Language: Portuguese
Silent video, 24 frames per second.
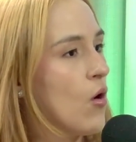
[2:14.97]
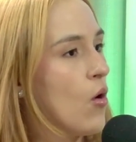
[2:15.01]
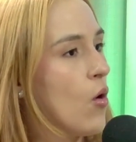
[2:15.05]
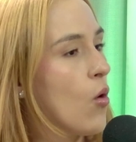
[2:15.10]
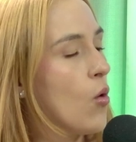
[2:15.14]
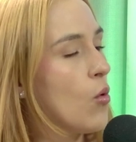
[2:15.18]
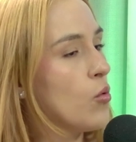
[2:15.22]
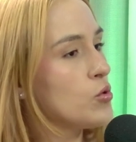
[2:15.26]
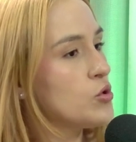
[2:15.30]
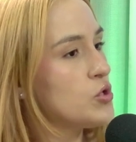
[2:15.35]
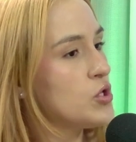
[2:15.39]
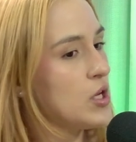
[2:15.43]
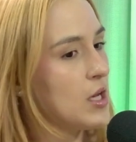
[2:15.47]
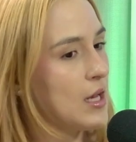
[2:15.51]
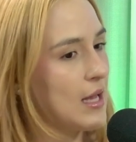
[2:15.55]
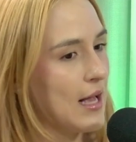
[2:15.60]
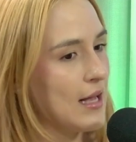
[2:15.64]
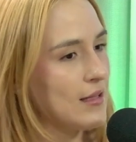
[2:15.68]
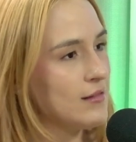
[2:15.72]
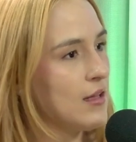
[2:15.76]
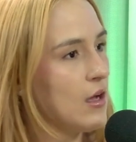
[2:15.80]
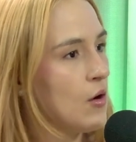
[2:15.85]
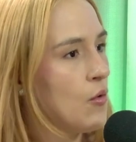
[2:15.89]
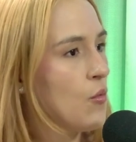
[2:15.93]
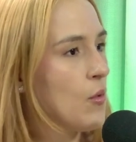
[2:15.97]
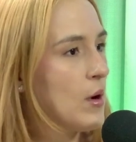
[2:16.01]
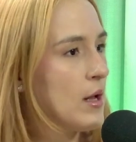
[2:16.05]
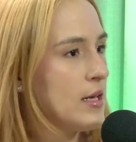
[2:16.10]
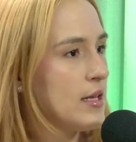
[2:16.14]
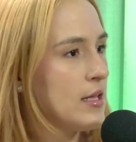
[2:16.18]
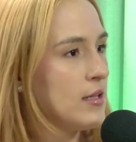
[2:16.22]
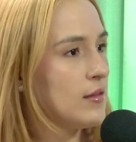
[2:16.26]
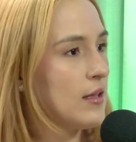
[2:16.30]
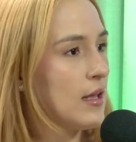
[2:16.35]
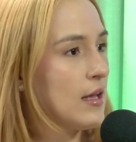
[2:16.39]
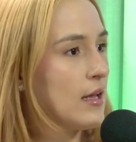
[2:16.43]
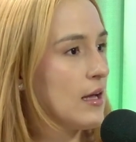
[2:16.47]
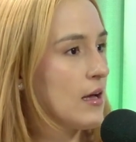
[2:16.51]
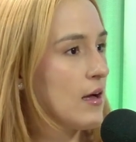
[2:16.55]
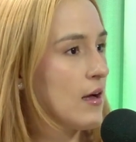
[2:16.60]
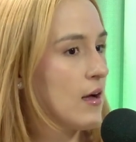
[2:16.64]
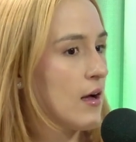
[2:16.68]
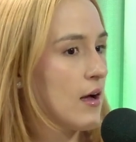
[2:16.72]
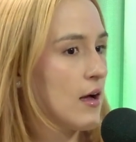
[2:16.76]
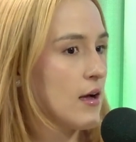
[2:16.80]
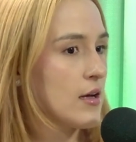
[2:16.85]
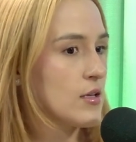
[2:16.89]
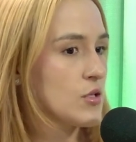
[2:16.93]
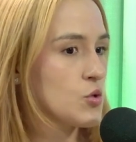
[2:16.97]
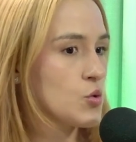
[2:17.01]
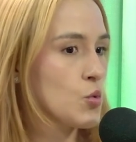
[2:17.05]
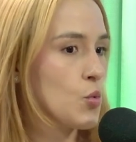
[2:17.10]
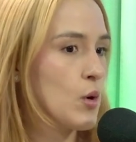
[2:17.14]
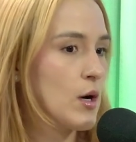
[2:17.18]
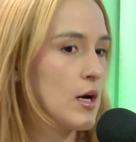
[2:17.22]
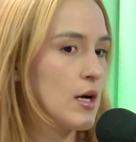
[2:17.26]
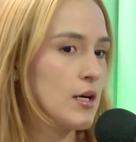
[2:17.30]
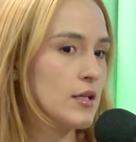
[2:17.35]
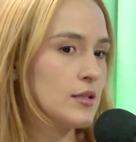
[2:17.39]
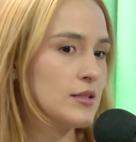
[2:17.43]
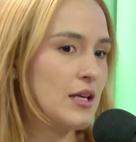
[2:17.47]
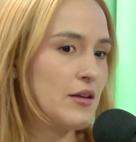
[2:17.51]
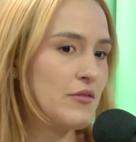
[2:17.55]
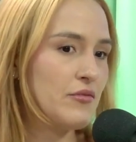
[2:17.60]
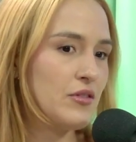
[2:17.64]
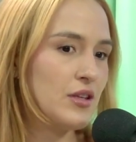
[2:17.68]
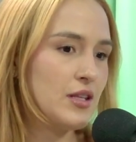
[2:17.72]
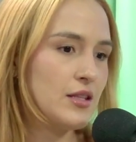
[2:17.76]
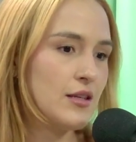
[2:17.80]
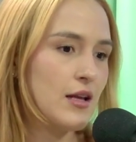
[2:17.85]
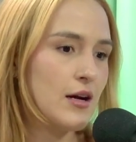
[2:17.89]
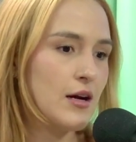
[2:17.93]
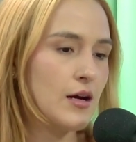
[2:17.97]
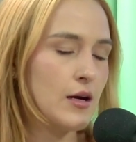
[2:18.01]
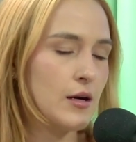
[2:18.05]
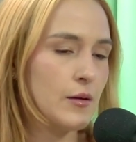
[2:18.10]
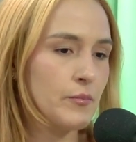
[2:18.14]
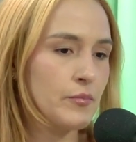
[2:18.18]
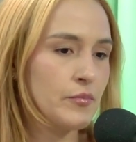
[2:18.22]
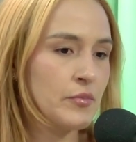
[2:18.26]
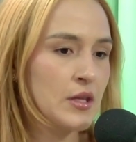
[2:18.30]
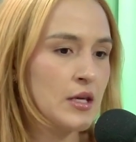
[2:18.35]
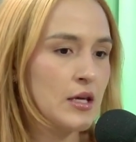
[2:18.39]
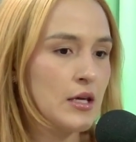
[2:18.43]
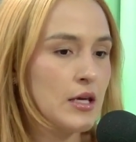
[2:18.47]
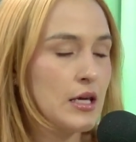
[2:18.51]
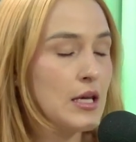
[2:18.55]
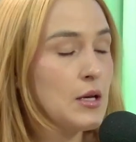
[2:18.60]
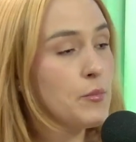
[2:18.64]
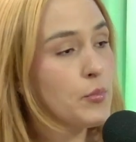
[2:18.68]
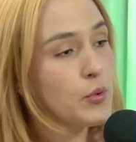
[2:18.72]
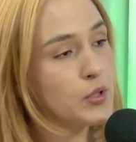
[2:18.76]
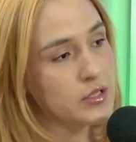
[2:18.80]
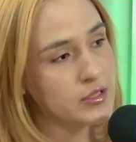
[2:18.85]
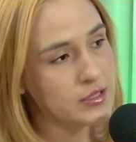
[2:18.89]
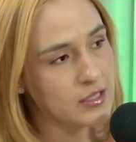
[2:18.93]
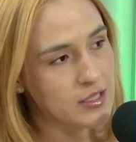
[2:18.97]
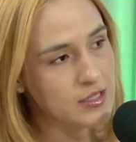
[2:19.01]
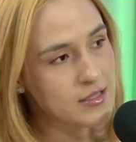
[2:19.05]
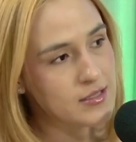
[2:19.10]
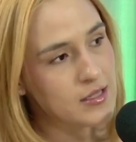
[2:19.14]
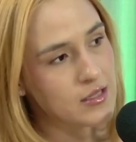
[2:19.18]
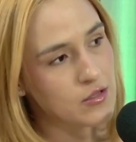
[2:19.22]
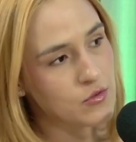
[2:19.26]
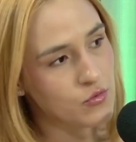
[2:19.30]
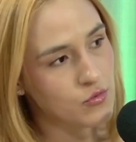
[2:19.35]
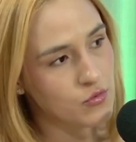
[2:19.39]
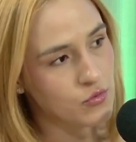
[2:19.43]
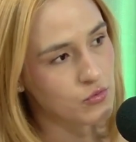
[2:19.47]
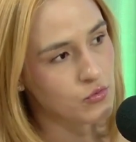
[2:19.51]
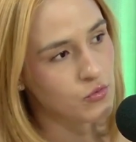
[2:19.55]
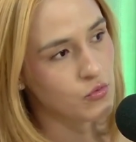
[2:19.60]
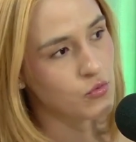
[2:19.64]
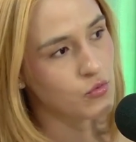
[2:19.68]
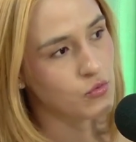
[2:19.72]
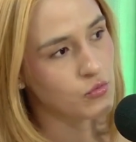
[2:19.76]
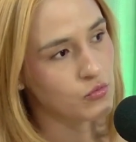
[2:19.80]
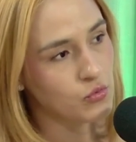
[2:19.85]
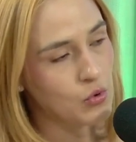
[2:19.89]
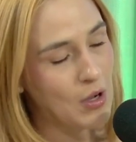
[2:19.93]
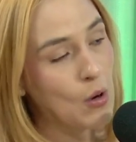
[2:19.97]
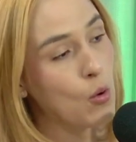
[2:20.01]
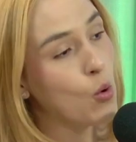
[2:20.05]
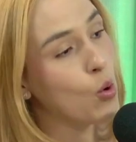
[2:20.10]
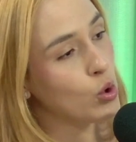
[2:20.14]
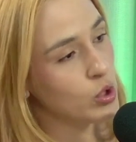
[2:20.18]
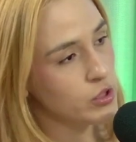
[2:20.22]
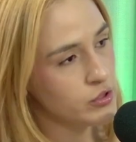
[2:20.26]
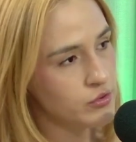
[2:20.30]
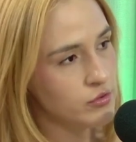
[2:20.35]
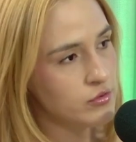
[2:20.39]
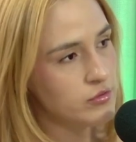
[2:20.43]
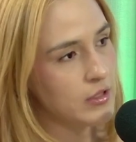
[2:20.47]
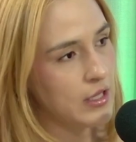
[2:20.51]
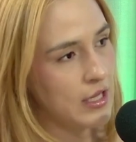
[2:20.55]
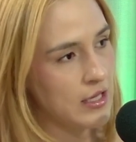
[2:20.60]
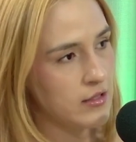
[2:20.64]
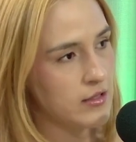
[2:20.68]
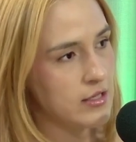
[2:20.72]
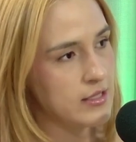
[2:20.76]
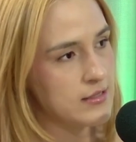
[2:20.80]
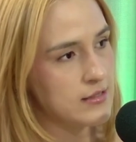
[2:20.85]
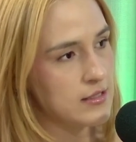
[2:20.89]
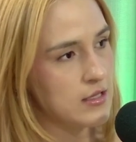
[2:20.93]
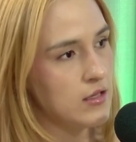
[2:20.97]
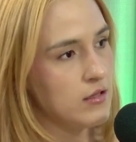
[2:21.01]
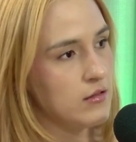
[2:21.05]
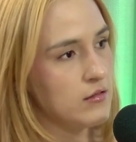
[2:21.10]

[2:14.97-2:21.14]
Onde cada um ali tem a, a sua devida importância no, no, no acordo entre si.